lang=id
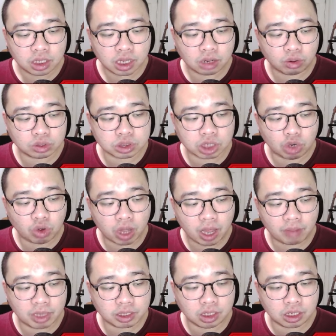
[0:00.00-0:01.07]
Ya kok jauh
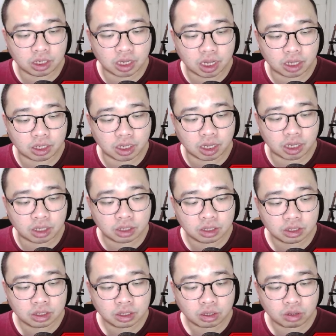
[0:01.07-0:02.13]
amat ini naga?
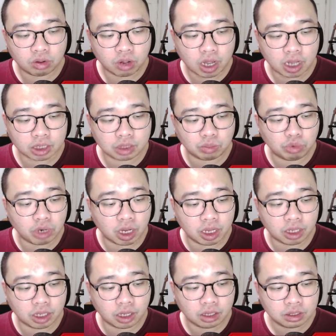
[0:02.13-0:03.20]
Kok nggak ketemu
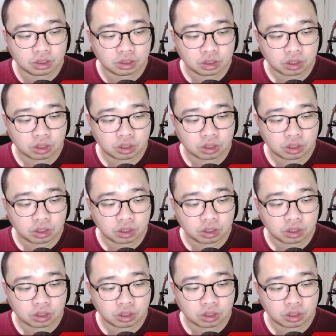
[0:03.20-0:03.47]
naganya?